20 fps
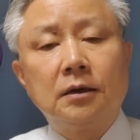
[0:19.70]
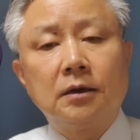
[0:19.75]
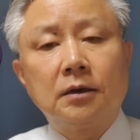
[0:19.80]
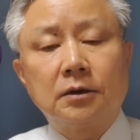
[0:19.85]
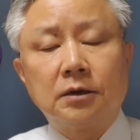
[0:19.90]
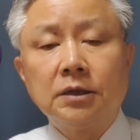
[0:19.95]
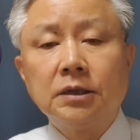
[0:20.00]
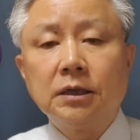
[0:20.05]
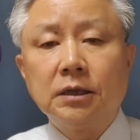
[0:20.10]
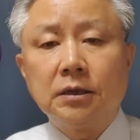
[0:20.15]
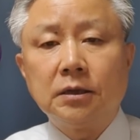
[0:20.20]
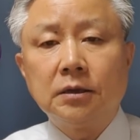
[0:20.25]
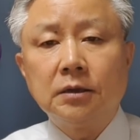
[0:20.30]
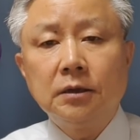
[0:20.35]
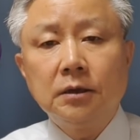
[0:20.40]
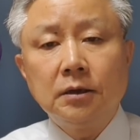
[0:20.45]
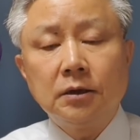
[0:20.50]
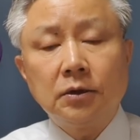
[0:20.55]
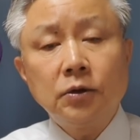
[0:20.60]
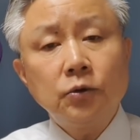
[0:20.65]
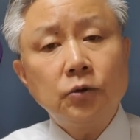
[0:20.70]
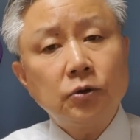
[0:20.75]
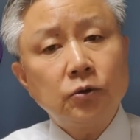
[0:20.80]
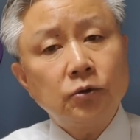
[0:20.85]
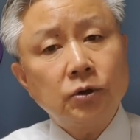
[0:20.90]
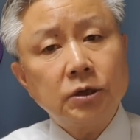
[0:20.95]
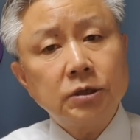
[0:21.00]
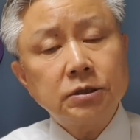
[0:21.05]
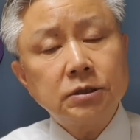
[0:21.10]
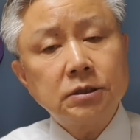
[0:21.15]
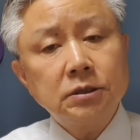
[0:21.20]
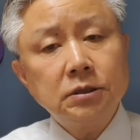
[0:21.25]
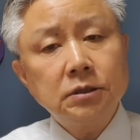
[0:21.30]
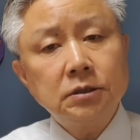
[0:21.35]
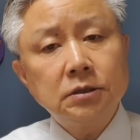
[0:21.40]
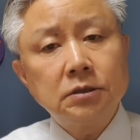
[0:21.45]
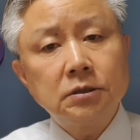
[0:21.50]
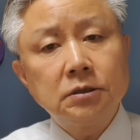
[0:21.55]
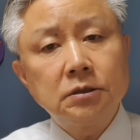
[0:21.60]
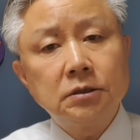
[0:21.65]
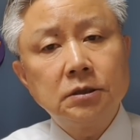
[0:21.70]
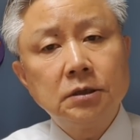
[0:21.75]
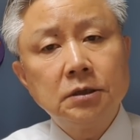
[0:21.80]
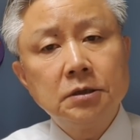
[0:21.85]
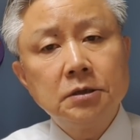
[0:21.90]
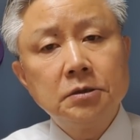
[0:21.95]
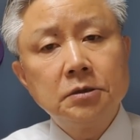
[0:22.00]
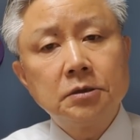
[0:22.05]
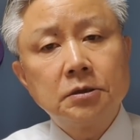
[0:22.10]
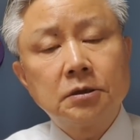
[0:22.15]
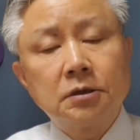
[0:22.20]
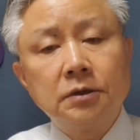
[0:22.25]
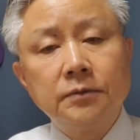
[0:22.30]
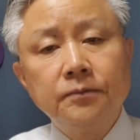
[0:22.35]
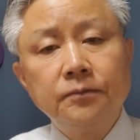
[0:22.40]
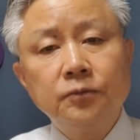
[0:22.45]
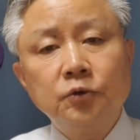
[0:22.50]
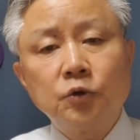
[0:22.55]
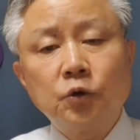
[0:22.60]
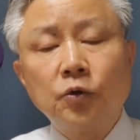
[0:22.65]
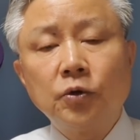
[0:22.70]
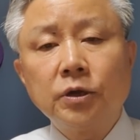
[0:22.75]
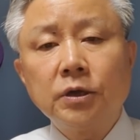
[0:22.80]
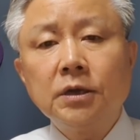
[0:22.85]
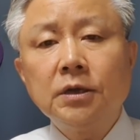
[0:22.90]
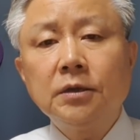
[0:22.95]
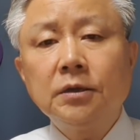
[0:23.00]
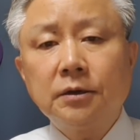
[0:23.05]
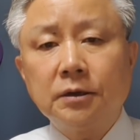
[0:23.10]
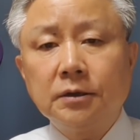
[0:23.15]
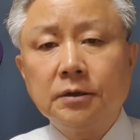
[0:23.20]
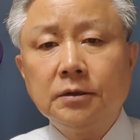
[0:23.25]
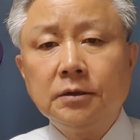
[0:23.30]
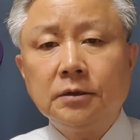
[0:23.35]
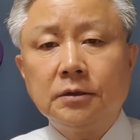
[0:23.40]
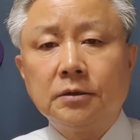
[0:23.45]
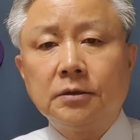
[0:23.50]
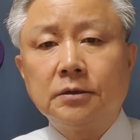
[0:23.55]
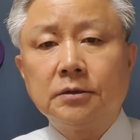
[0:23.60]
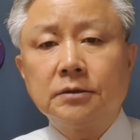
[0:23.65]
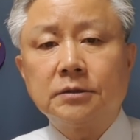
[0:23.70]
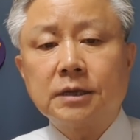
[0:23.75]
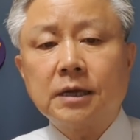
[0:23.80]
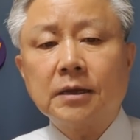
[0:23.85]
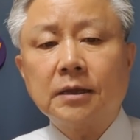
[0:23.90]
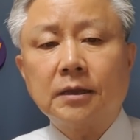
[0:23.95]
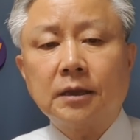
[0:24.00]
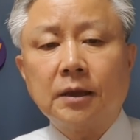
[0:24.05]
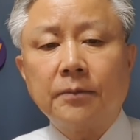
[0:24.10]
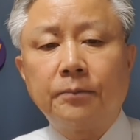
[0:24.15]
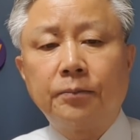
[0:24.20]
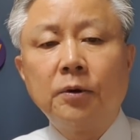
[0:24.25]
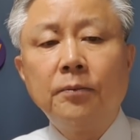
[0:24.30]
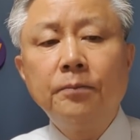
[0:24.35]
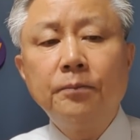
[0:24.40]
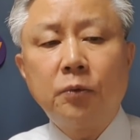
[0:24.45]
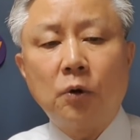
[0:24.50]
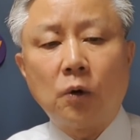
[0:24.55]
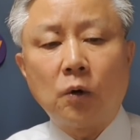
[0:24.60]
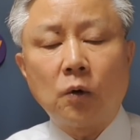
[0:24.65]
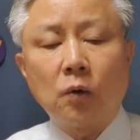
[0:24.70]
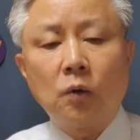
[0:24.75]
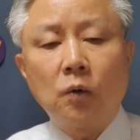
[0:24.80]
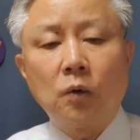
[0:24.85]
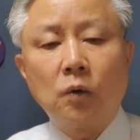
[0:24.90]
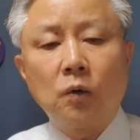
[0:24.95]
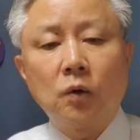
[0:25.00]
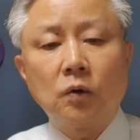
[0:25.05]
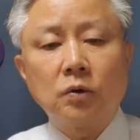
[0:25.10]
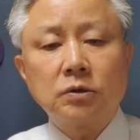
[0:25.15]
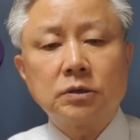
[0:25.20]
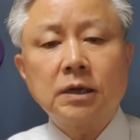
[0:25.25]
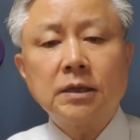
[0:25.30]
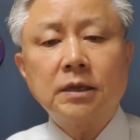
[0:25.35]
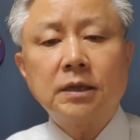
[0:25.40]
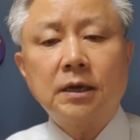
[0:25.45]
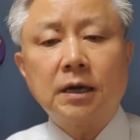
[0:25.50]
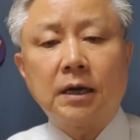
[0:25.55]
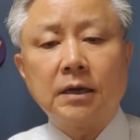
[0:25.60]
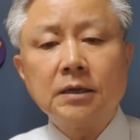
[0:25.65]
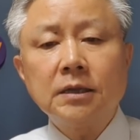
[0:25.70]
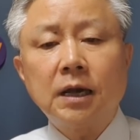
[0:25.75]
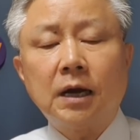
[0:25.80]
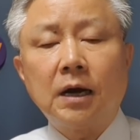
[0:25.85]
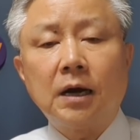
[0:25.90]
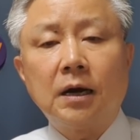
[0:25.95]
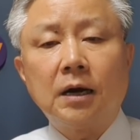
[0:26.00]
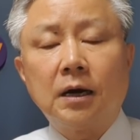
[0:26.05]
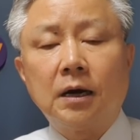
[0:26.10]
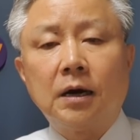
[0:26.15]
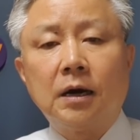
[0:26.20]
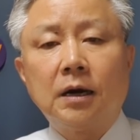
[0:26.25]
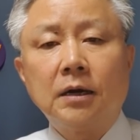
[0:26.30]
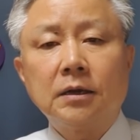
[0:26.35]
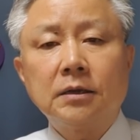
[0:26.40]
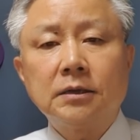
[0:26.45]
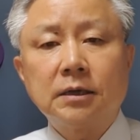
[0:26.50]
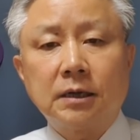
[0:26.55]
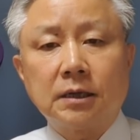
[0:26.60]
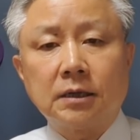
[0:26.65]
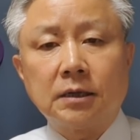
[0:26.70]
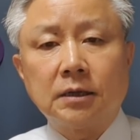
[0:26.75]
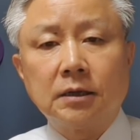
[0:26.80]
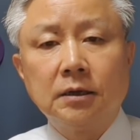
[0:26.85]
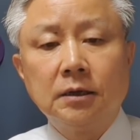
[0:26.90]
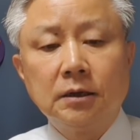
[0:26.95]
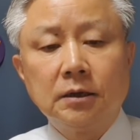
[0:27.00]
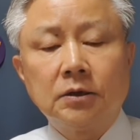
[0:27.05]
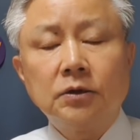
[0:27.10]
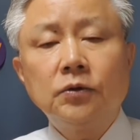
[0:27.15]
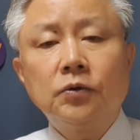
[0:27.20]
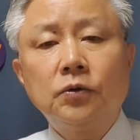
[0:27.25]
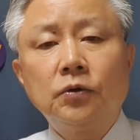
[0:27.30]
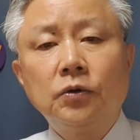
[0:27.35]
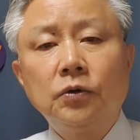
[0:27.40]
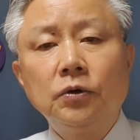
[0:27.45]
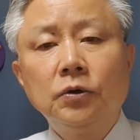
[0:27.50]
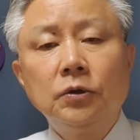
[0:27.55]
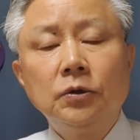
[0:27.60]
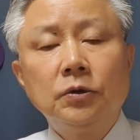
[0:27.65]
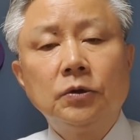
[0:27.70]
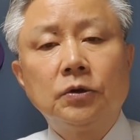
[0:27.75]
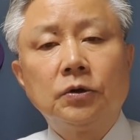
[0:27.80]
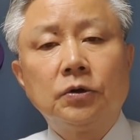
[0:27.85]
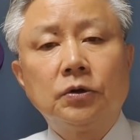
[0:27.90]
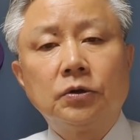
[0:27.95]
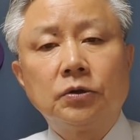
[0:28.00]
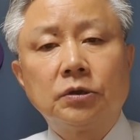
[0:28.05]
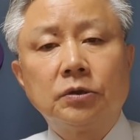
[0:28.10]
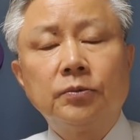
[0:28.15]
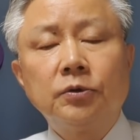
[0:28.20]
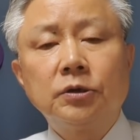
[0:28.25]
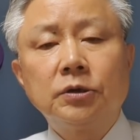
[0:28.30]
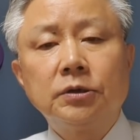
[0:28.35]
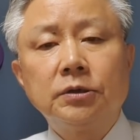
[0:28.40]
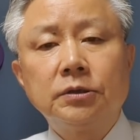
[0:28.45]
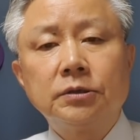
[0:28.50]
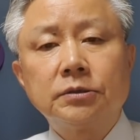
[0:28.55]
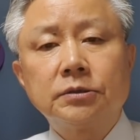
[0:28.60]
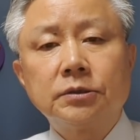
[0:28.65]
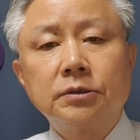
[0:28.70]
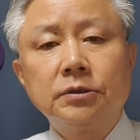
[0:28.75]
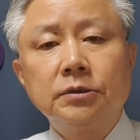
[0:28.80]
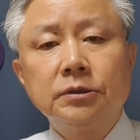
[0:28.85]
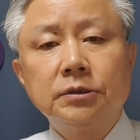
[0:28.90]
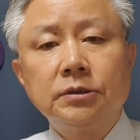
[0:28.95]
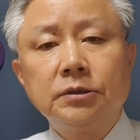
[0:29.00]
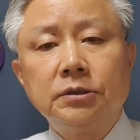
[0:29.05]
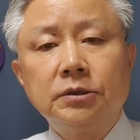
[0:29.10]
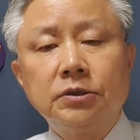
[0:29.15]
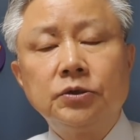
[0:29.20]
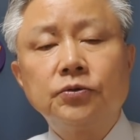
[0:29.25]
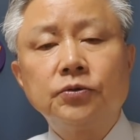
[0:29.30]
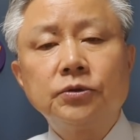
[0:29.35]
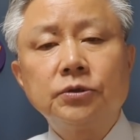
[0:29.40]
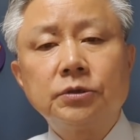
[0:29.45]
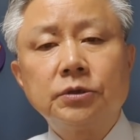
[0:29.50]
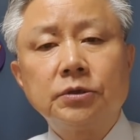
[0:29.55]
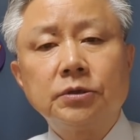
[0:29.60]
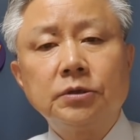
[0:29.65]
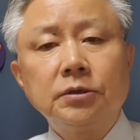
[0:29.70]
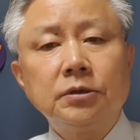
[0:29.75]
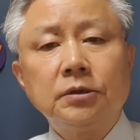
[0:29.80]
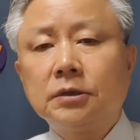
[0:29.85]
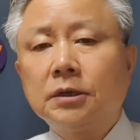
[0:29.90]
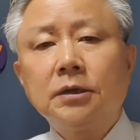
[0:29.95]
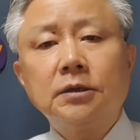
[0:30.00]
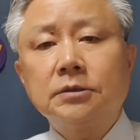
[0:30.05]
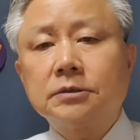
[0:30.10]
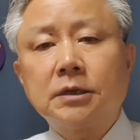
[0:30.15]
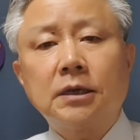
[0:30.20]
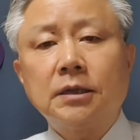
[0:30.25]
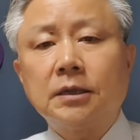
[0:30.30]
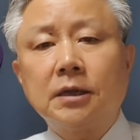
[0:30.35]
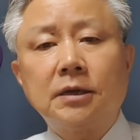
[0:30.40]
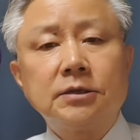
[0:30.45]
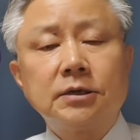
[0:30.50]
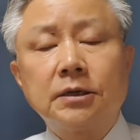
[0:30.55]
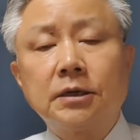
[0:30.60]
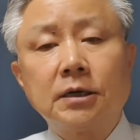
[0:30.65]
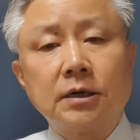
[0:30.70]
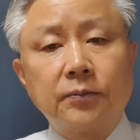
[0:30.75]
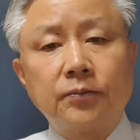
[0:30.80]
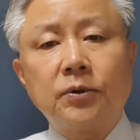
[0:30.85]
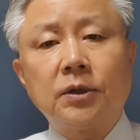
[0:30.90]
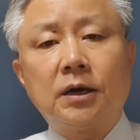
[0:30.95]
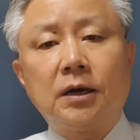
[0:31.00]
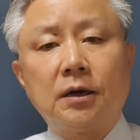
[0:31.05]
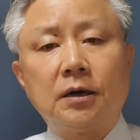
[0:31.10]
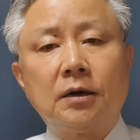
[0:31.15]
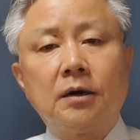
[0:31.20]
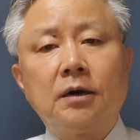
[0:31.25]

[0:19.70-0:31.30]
건의 그리고 또다시 이 김종인의 이 사태 번복 사태가 아니다 아, 하는 이야기 그리고 어, 더불어서 이 이준석은 나는 사퇴할 생각이 없다.